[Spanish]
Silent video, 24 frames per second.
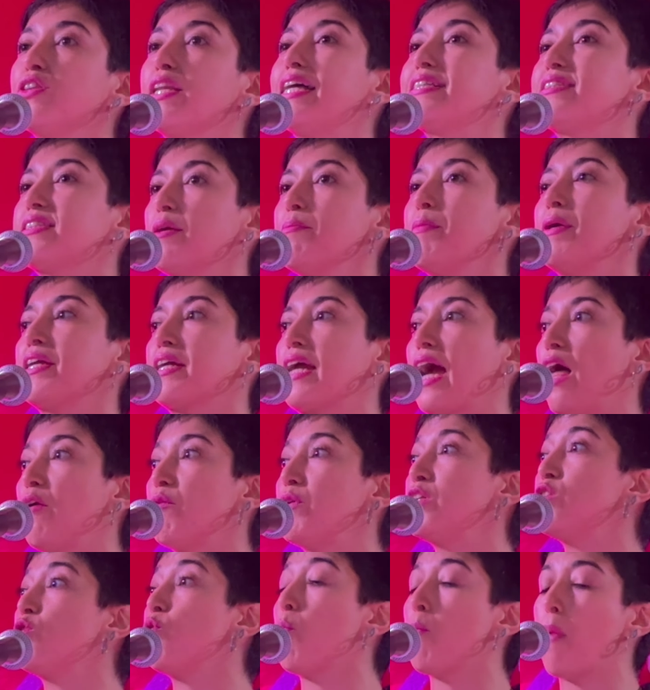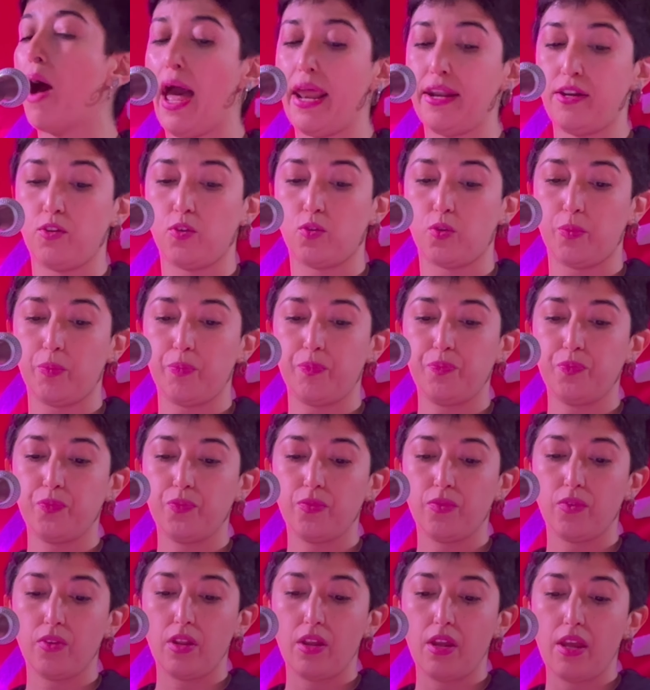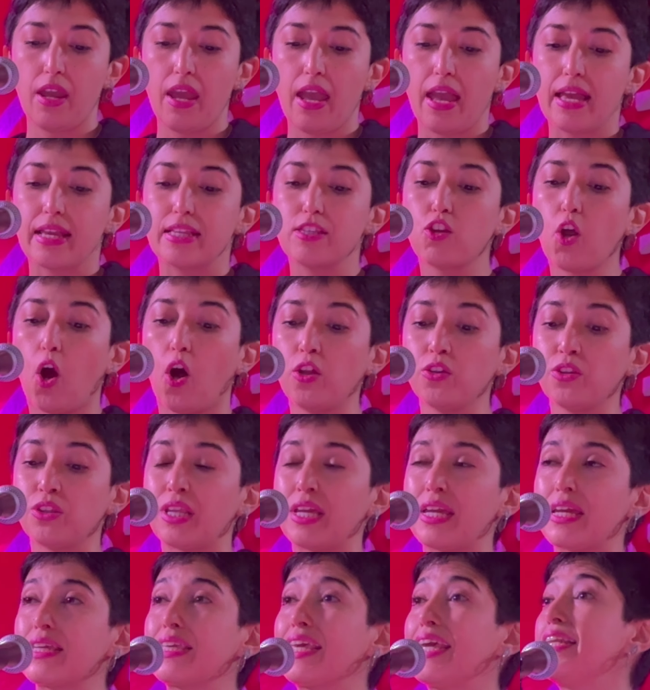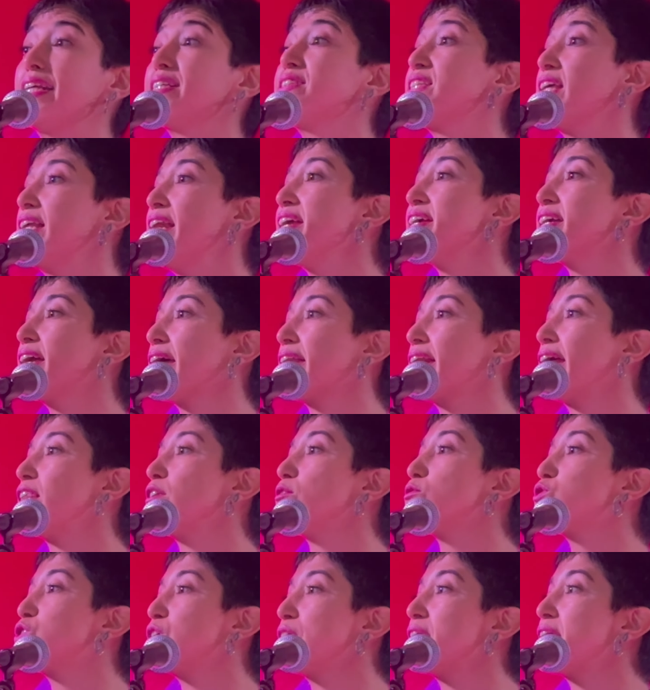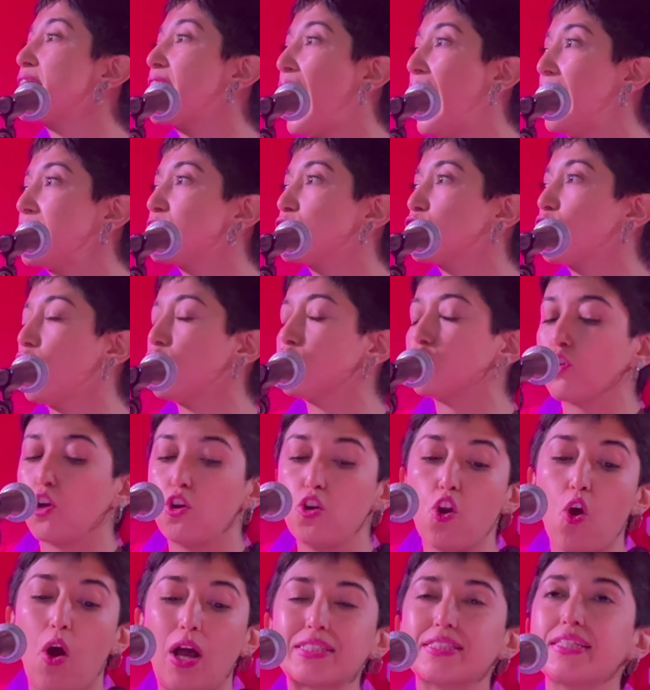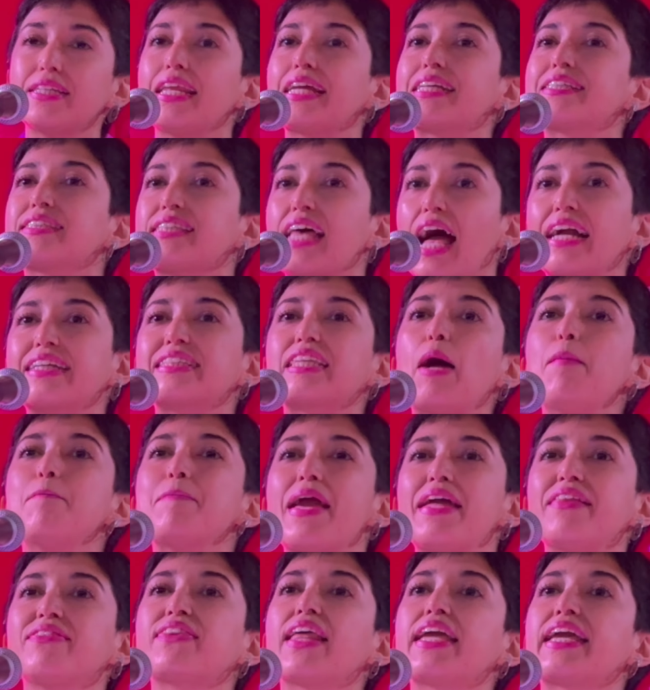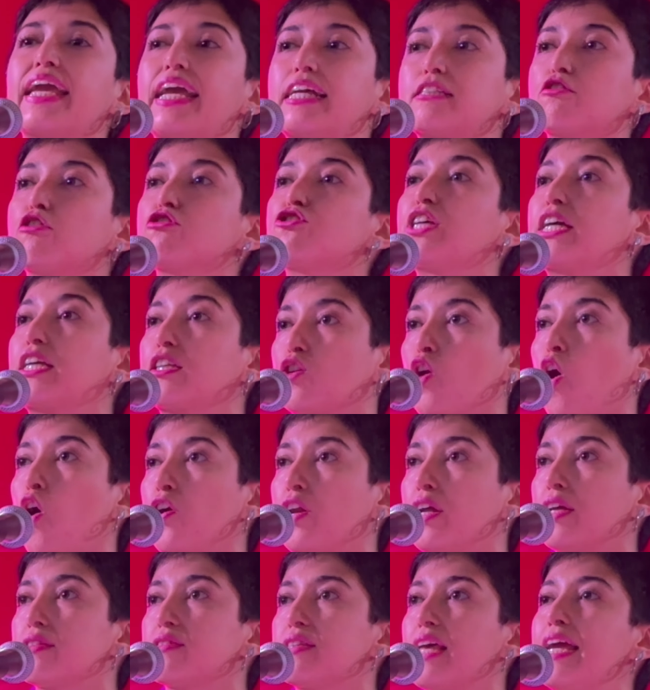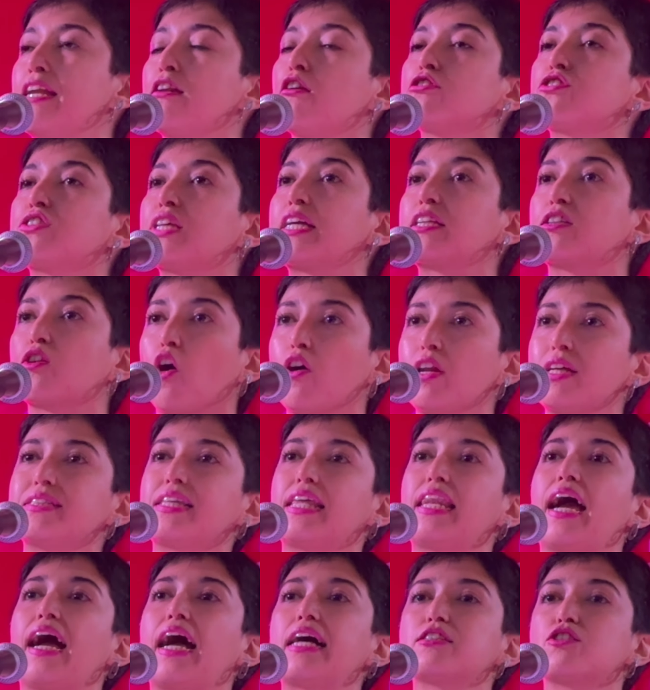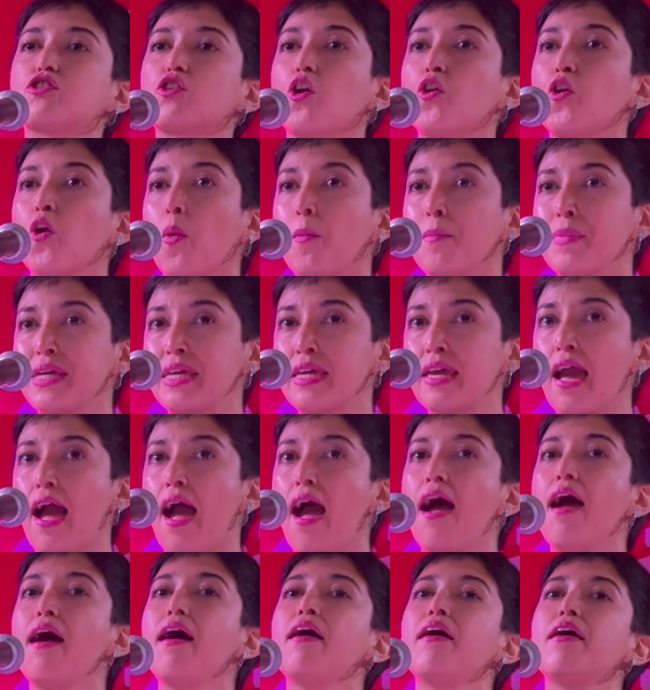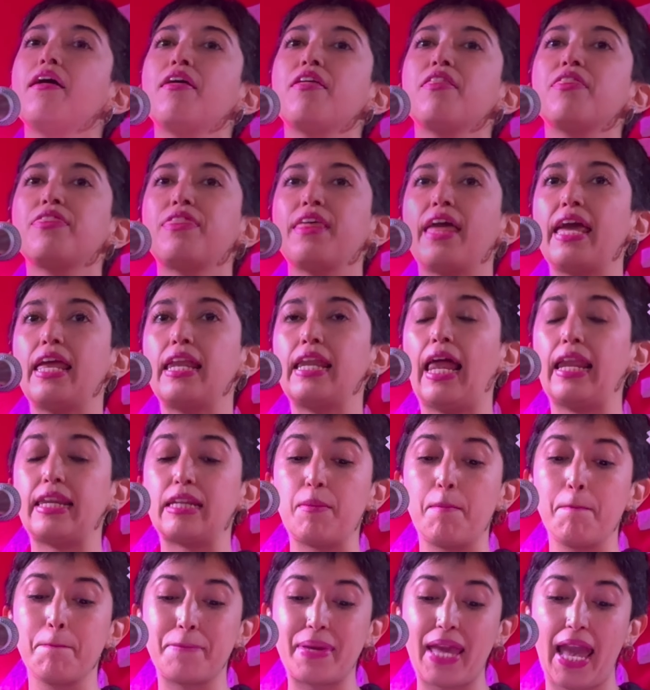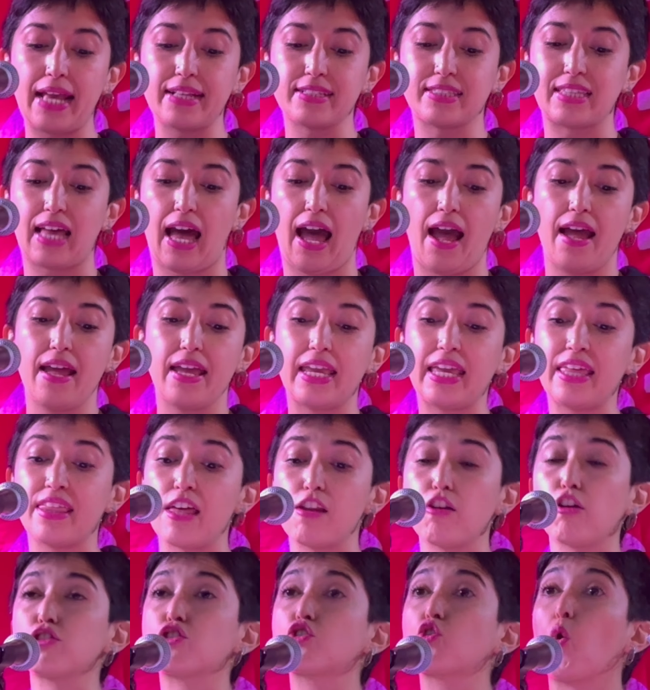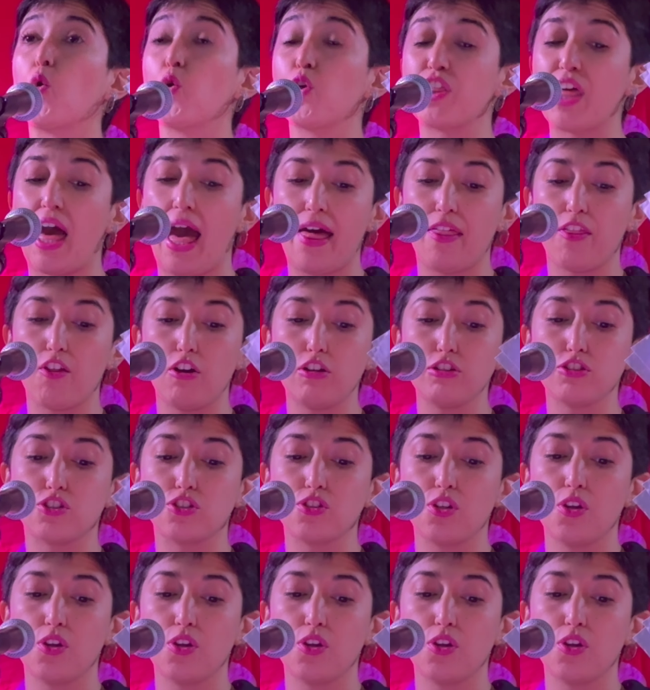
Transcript: de este mercado inhumano, donde quienes tienen que reducir gastos lo hacen exactamente en esos sectores, en los sectores de la gastronomía, de la limpieza y de los cuidados,